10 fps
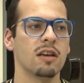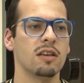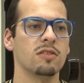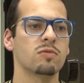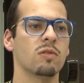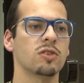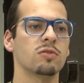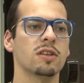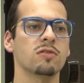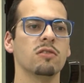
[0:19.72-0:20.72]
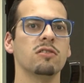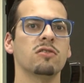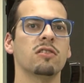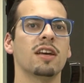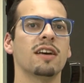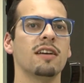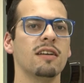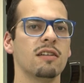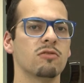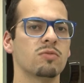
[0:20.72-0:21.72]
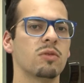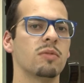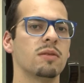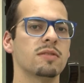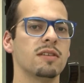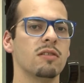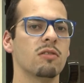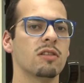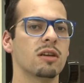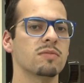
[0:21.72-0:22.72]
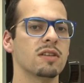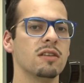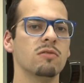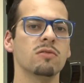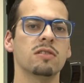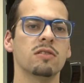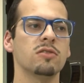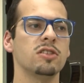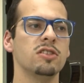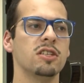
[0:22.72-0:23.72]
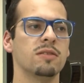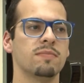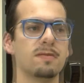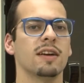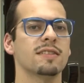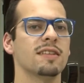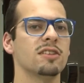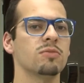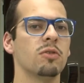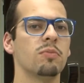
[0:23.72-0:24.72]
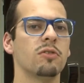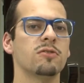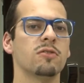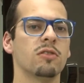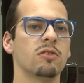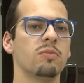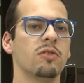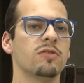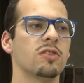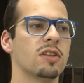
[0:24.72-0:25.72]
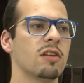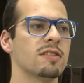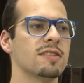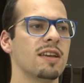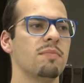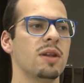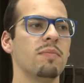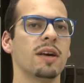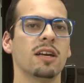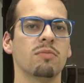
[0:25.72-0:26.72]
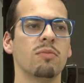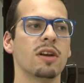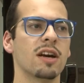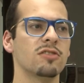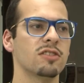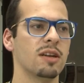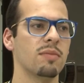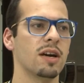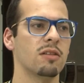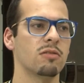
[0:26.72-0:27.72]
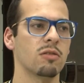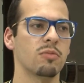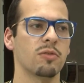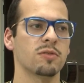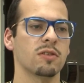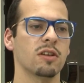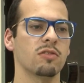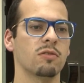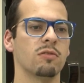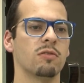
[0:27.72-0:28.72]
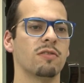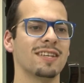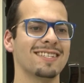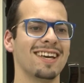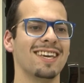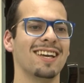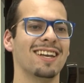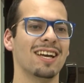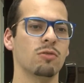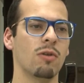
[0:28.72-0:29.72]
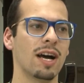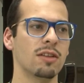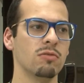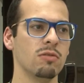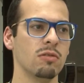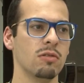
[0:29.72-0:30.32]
isso ajuda a solucionar os problemas que encontramos na indústria hoje em dia. A SAT proporciona o profissional a sair preparado para o mercado de trabalho, então o profissional vai sair graduado